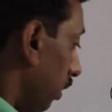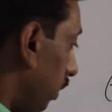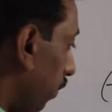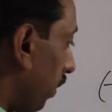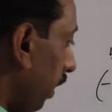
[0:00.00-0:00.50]

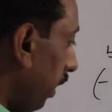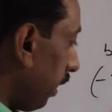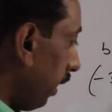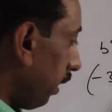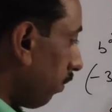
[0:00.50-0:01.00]
जब ग्रेटर
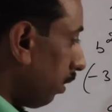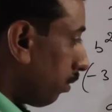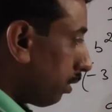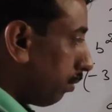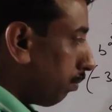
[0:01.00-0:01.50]
देन इक्वल
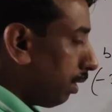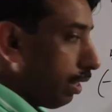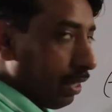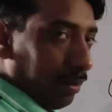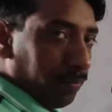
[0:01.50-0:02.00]
टू सिंबल
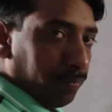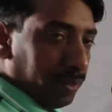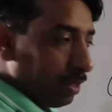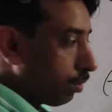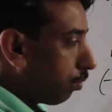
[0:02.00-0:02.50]
है
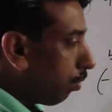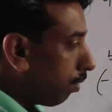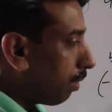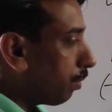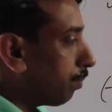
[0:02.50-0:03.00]
तो
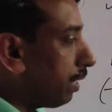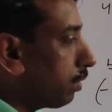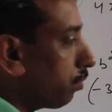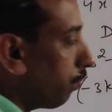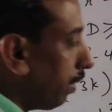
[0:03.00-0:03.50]
हमारे पास
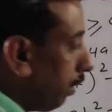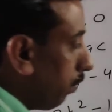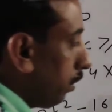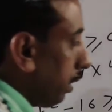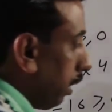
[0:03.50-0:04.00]
जो
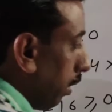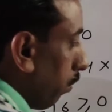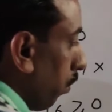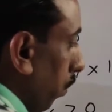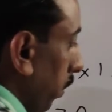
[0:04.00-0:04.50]
वैल्यूज़ हैं
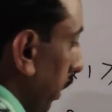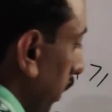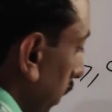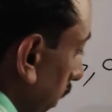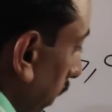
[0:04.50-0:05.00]
वो
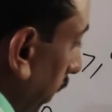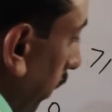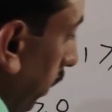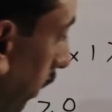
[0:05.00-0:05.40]
इस रेंज